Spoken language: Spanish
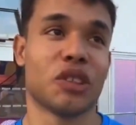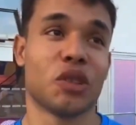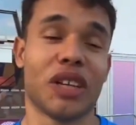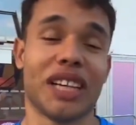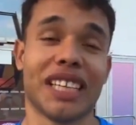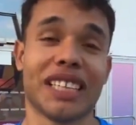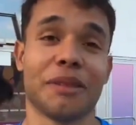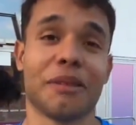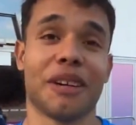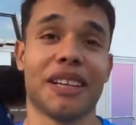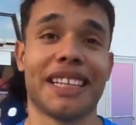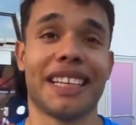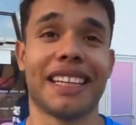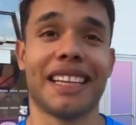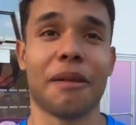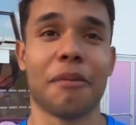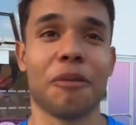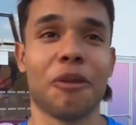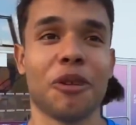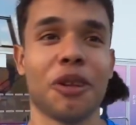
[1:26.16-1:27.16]
Durísimo, el 10
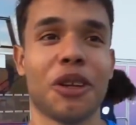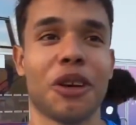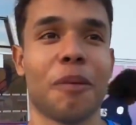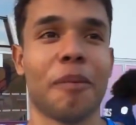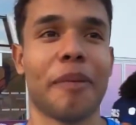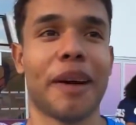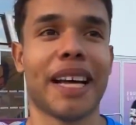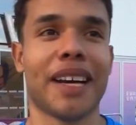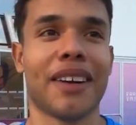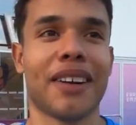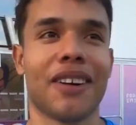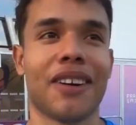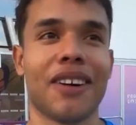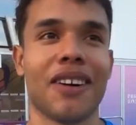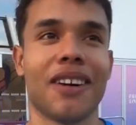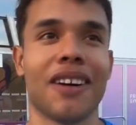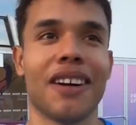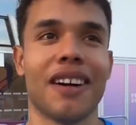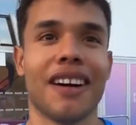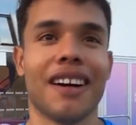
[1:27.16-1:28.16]
del mundo,
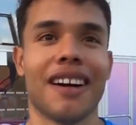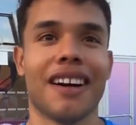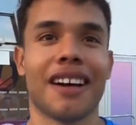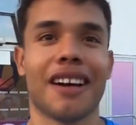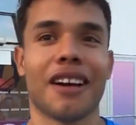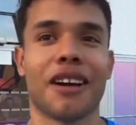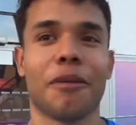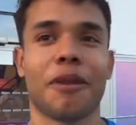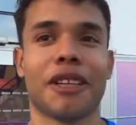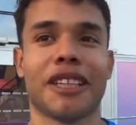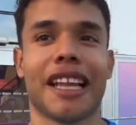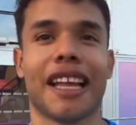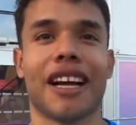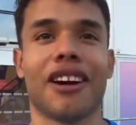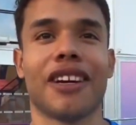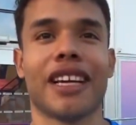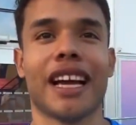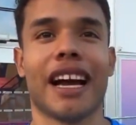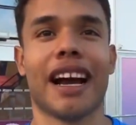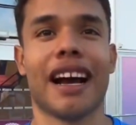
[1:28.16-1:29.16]
pero como te
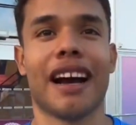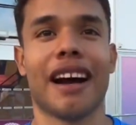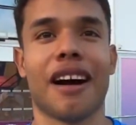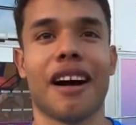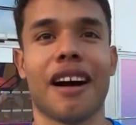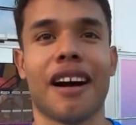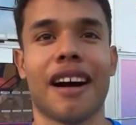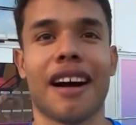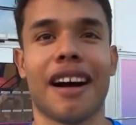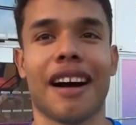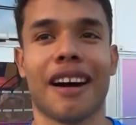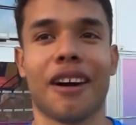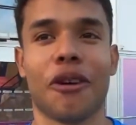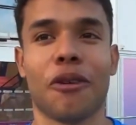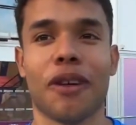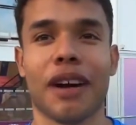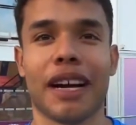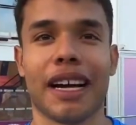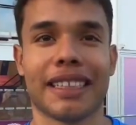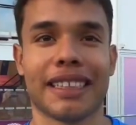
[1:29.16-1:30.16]
digo, ya
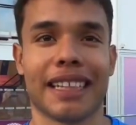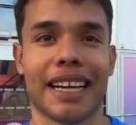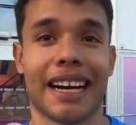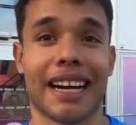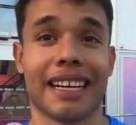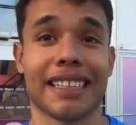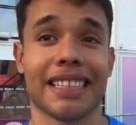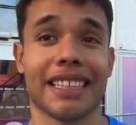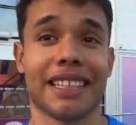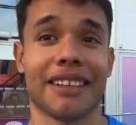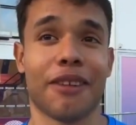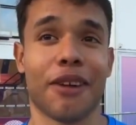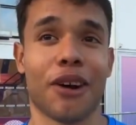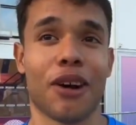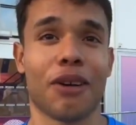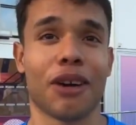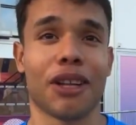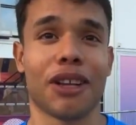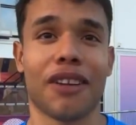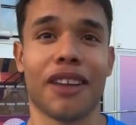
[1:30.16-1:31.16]
jugué en estas canchas,
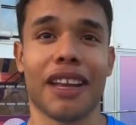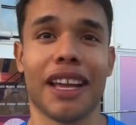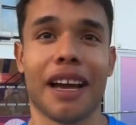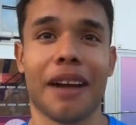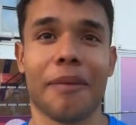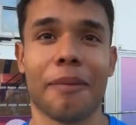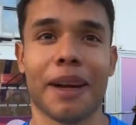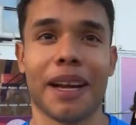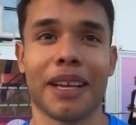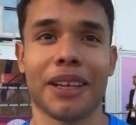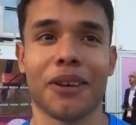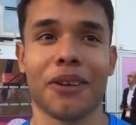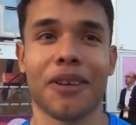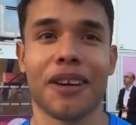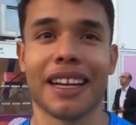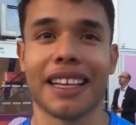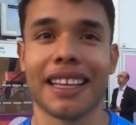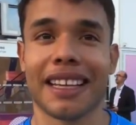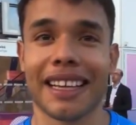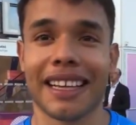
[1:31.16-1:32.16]
llevaba cuatro días esperando
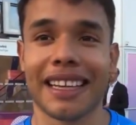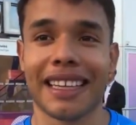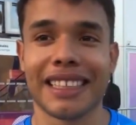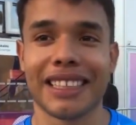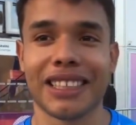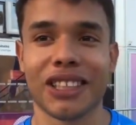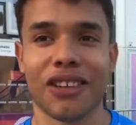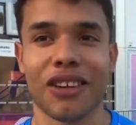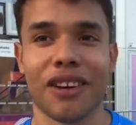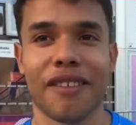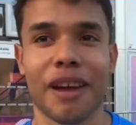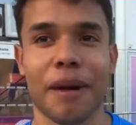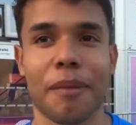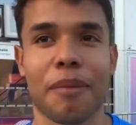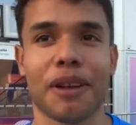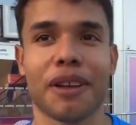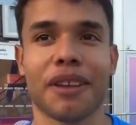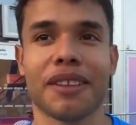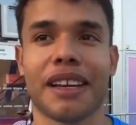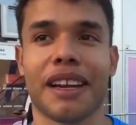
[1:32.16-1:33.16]
jugar desde que inició, no había
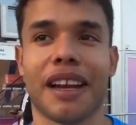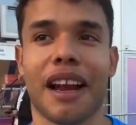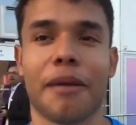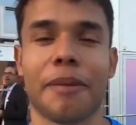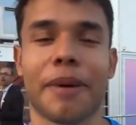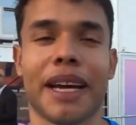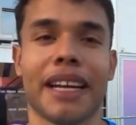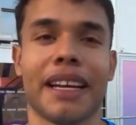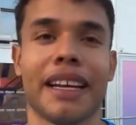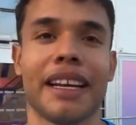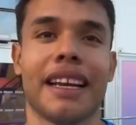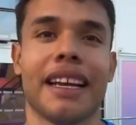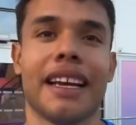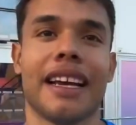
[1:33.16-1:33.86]
podido entrenar bien.